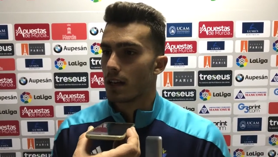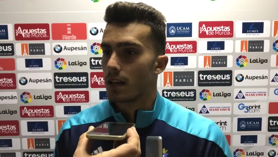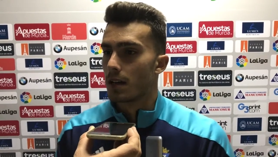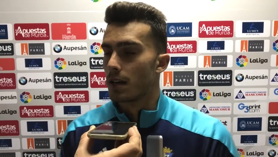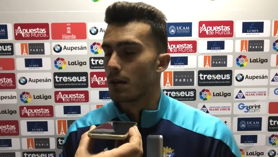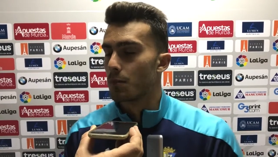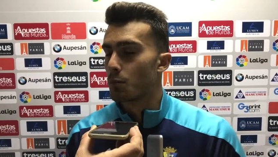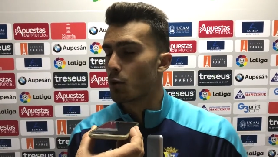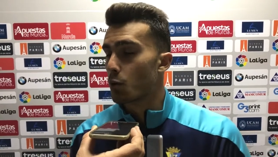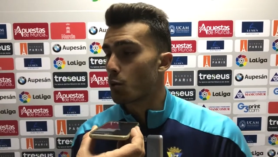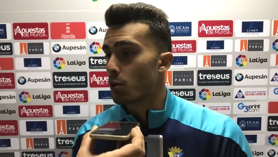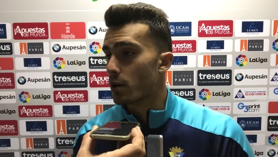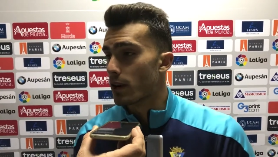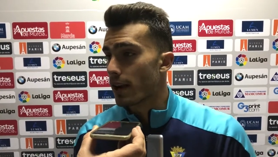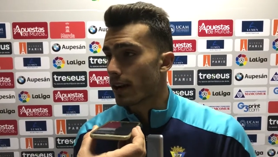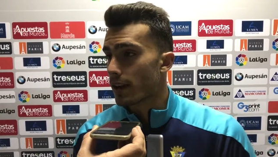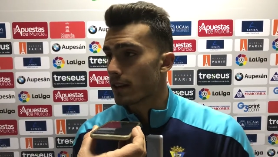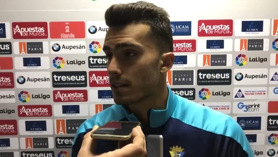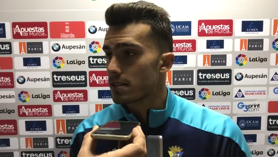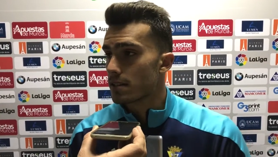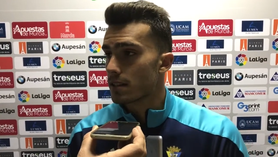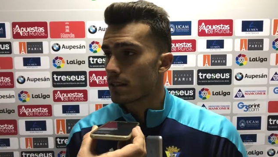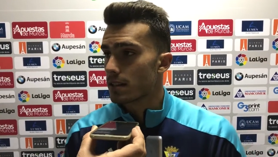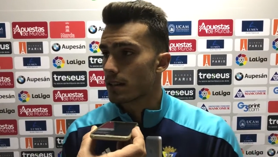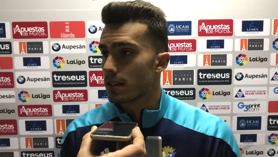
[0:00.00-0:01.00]
eh, muy buena
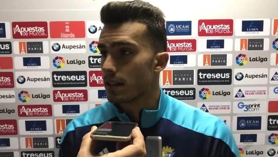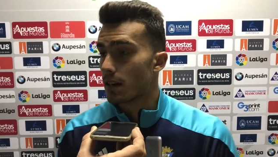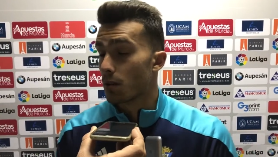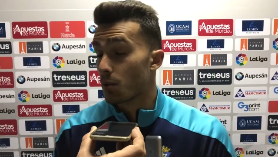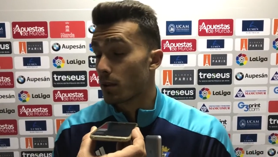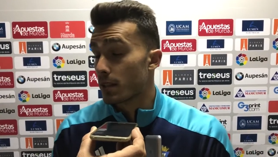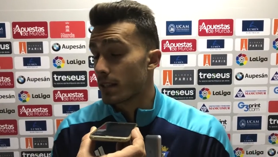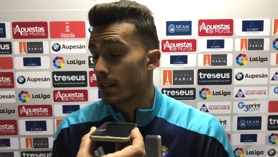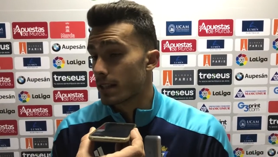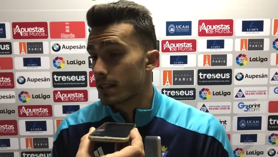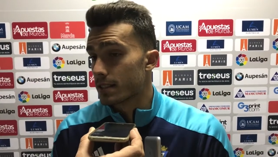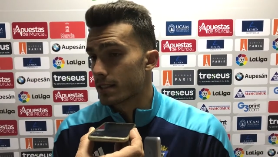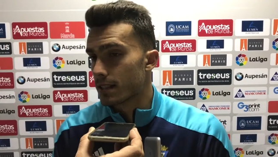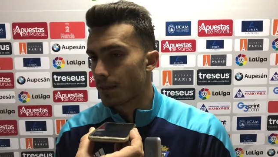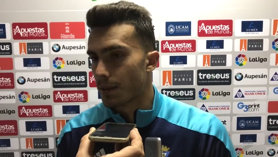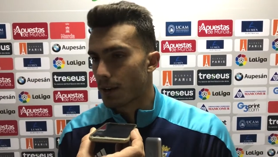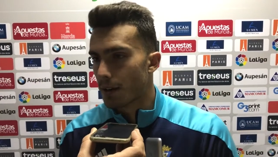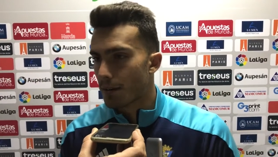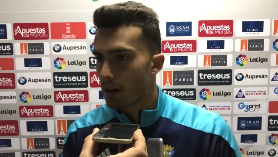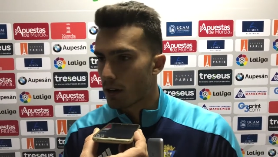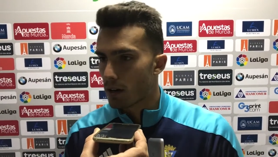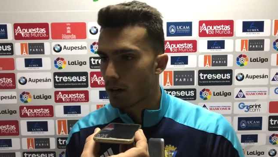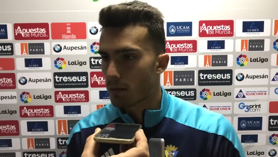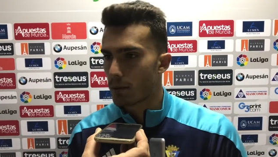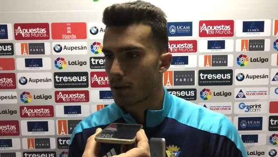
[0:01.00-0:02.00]
racha, aunque estaban
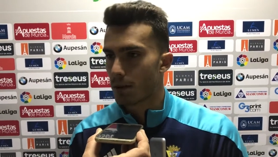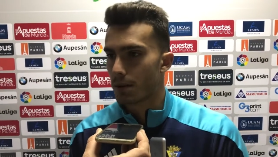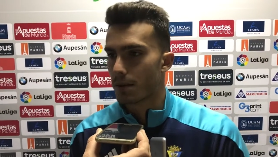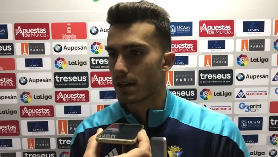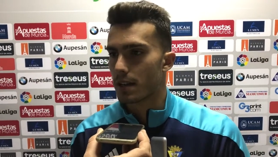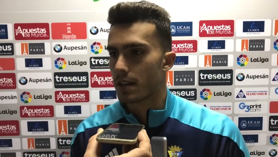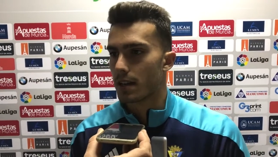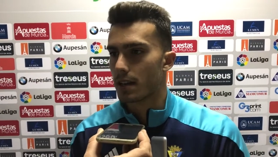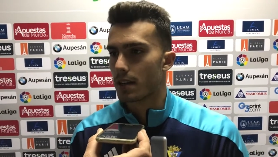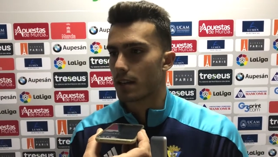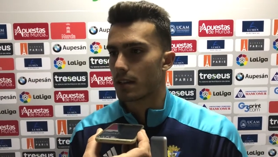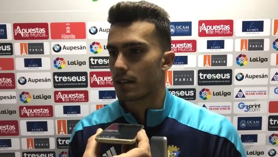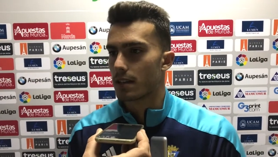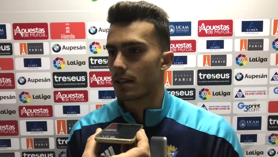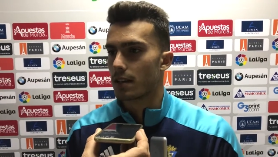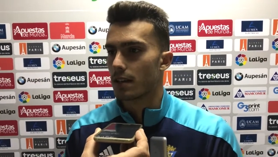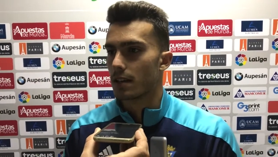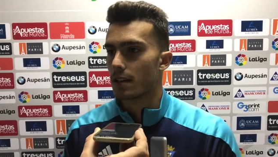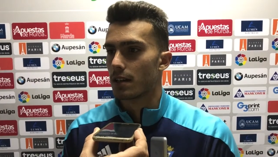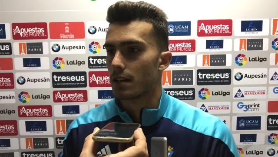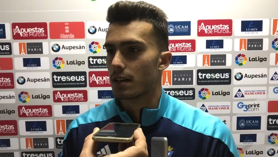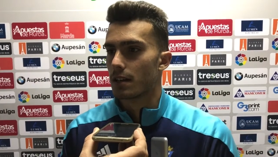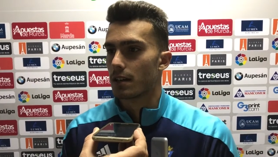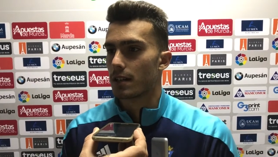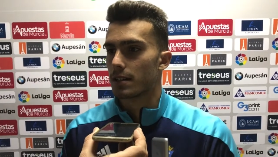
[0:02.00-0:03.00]
abajo pero venían
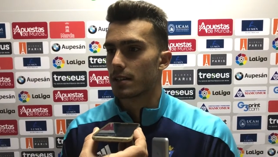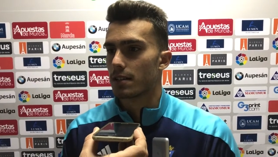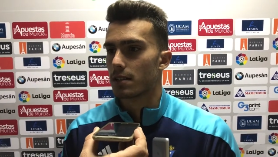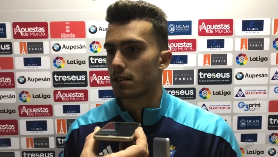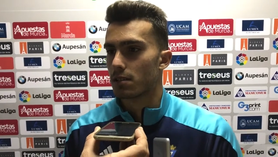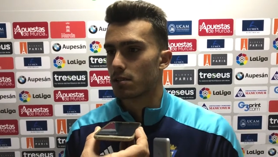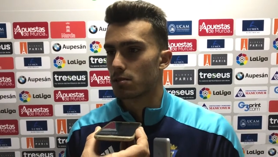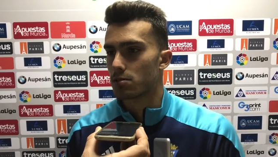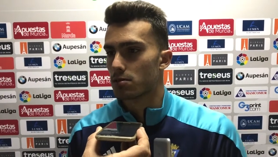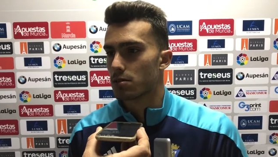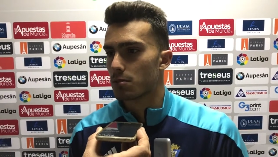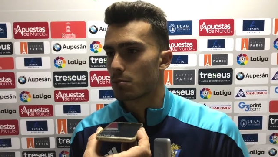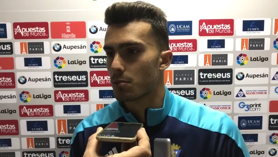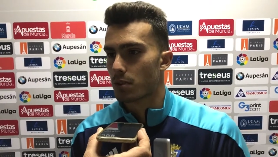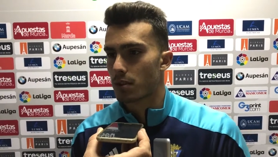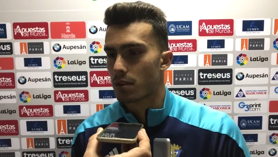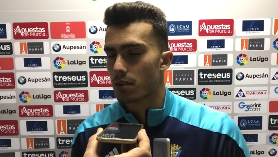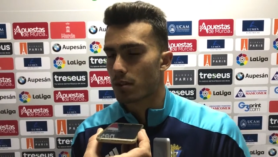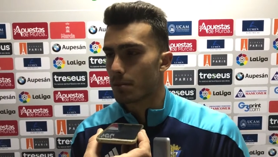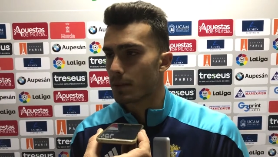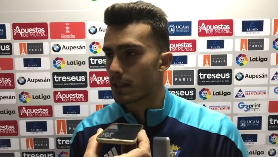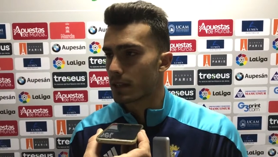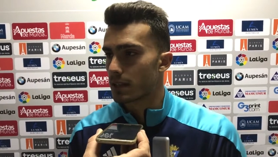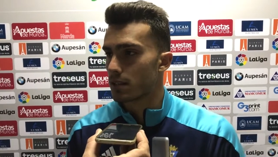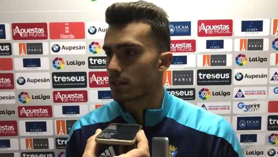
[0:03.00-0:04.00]
de, ya te digo, los últimos
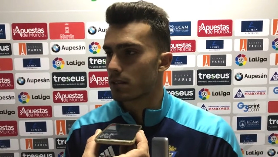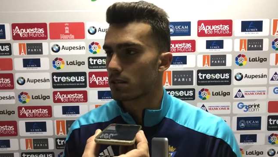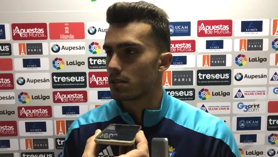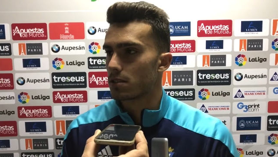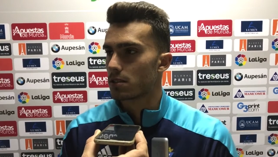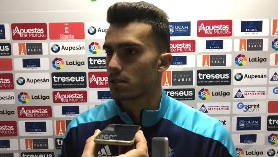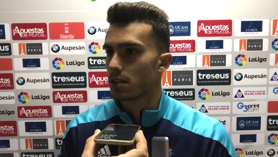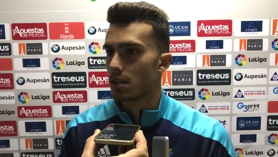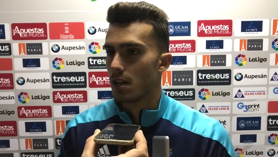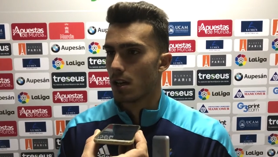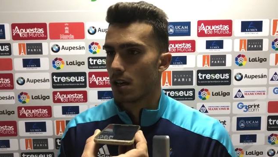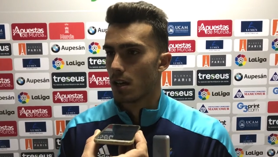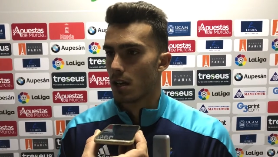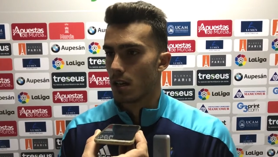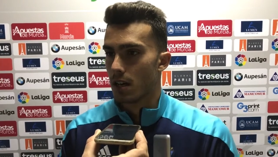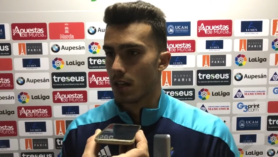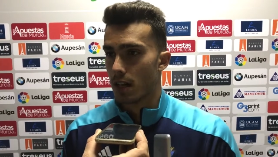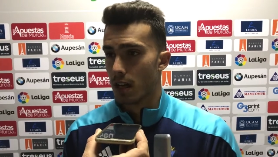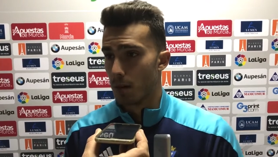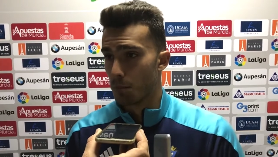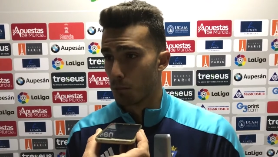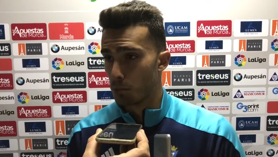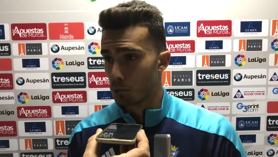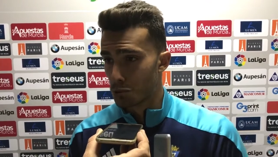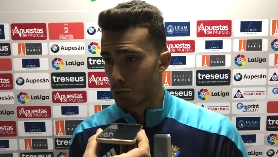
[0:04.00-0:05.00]
cinco partidos
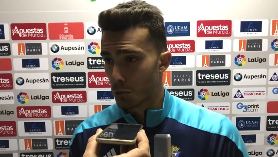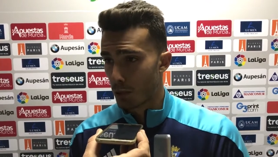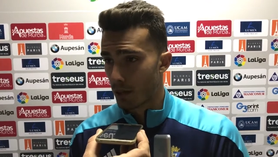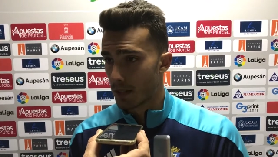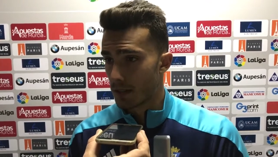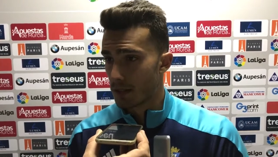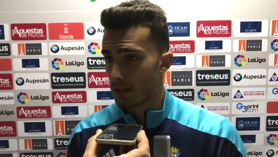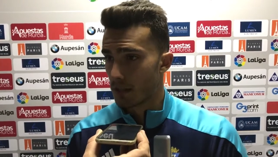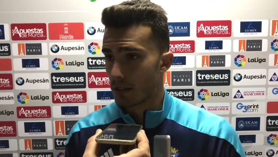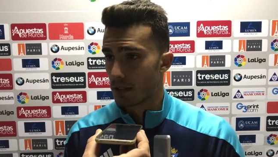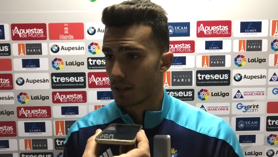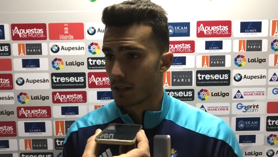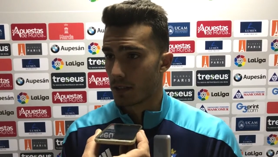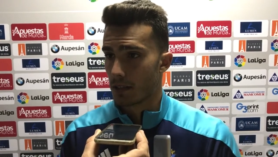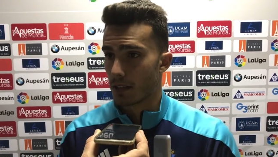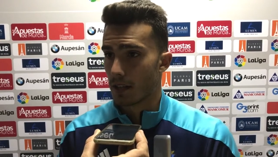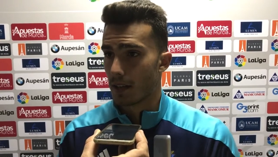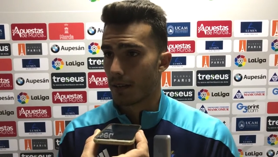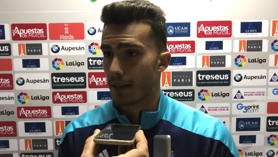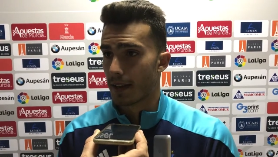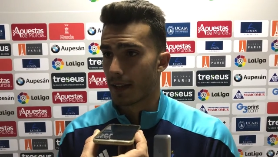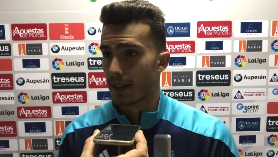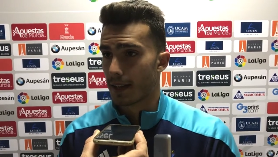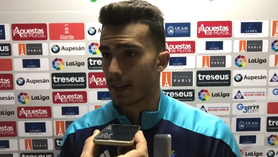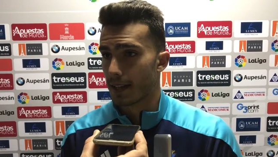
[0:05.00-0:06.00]
eh, puntuando y
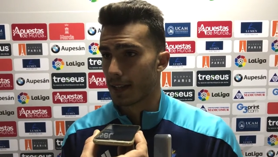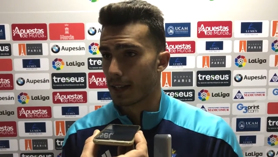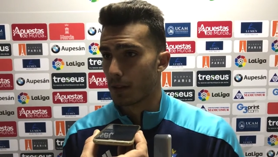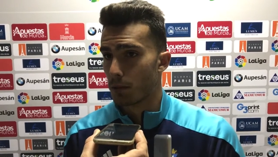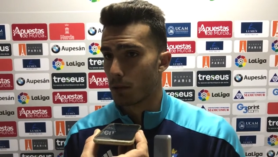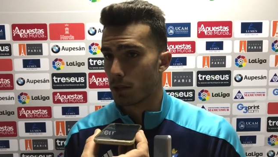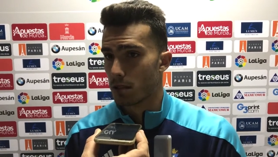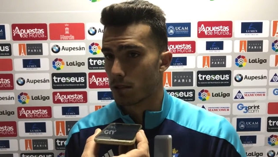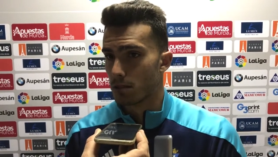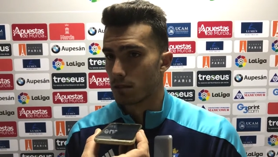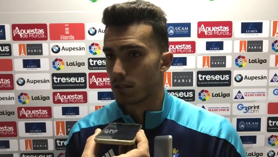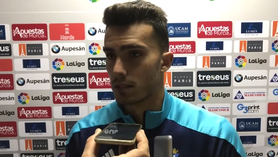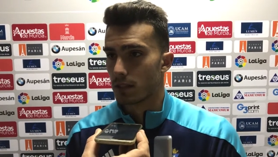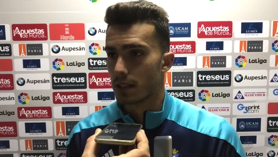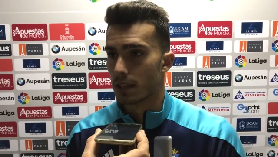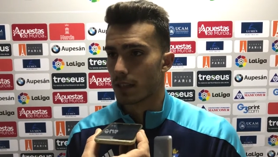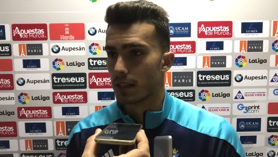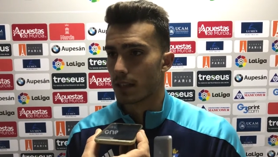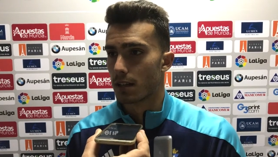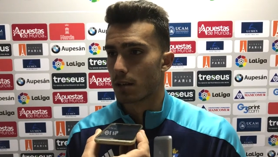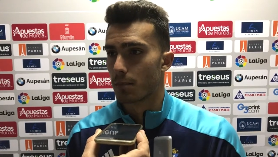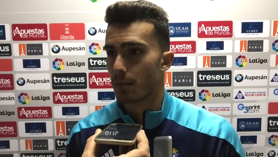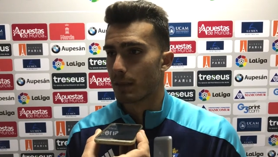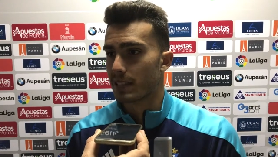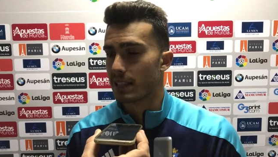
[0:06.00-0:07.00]
la verdad que bueno,
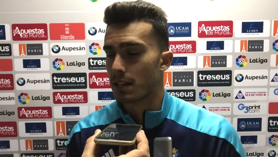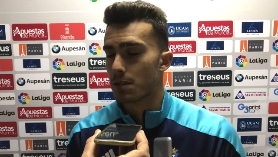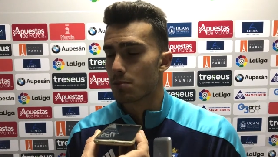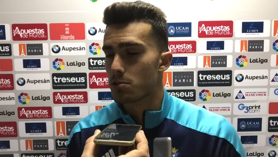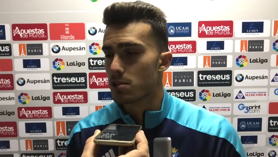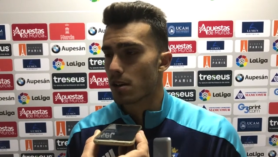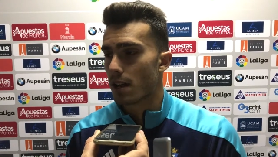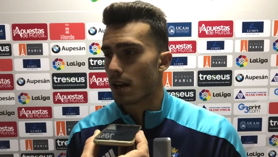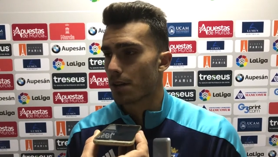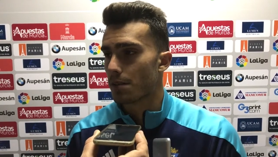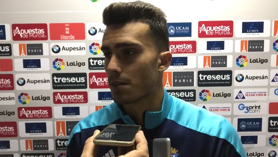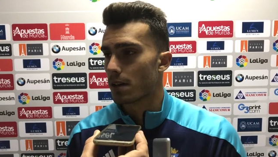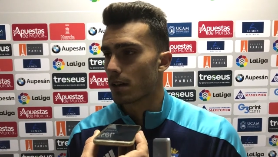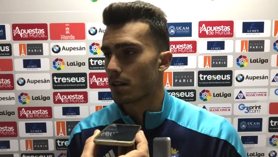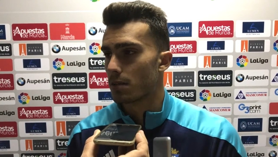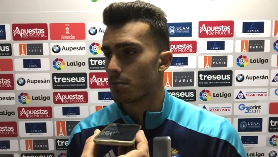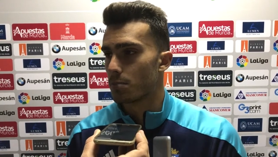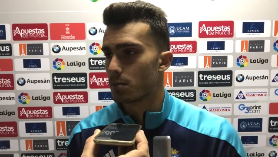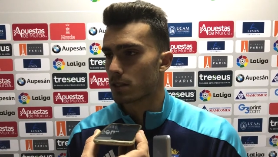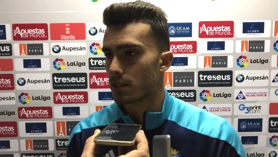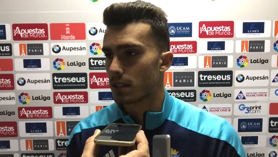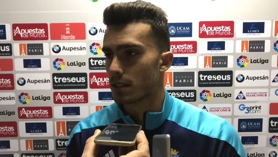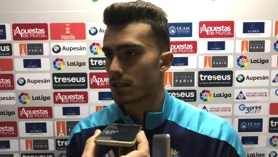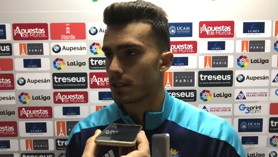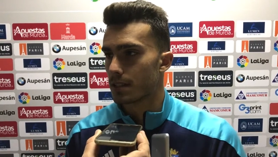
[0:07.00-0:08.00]
nos mantenemos arriba que es lo
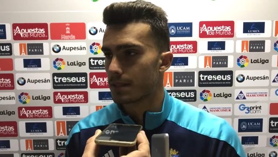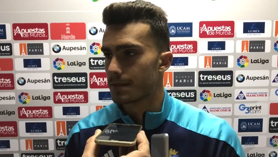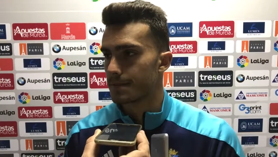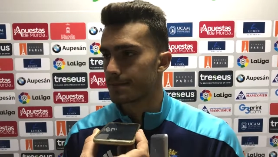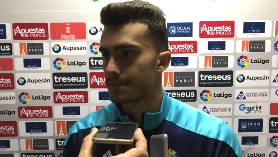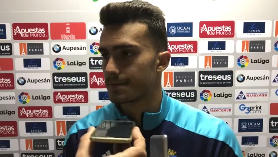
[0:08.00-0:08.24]
importante.